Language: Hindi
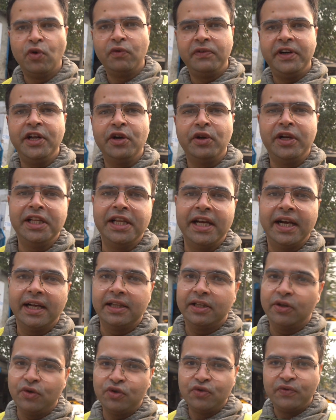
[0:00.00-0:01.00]
वो वीडियो नहीं देखा है
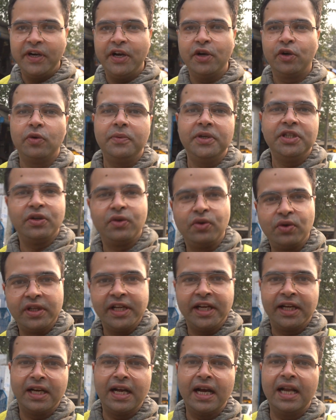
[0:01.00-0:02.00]
तो उस वीडियो को भी ज़रूर
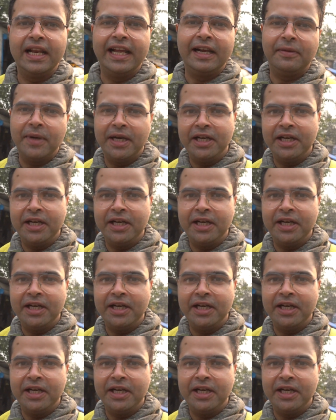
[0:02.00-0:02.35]
देखना लिंक